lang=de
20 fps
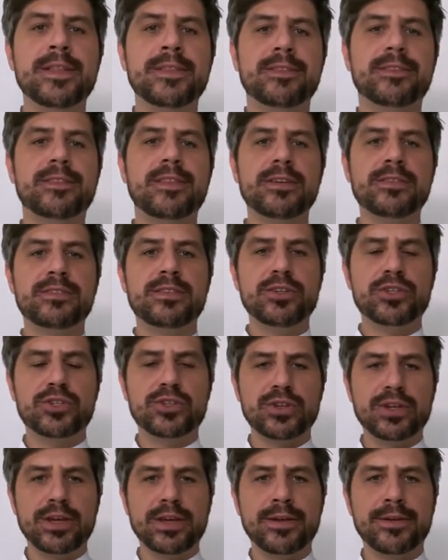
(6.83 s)
Das ist
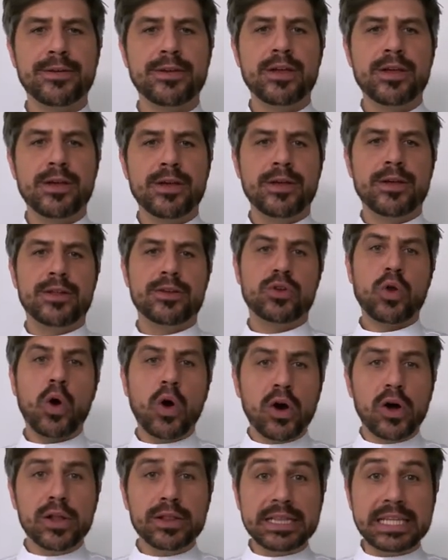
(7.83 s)
eine
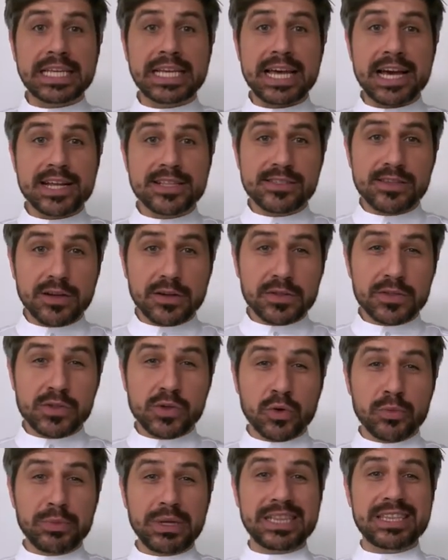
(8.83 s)
Nachhaltigkeitsaktion
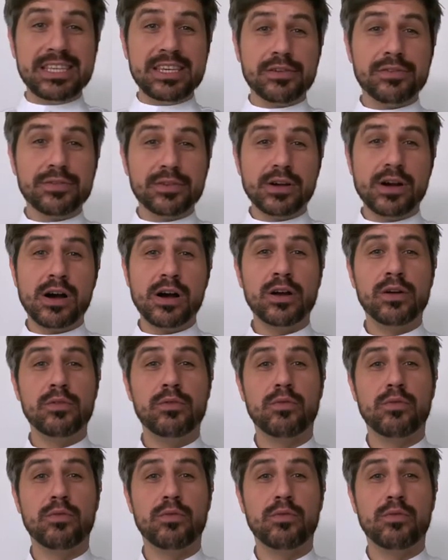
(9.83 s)
mit Tiefgang,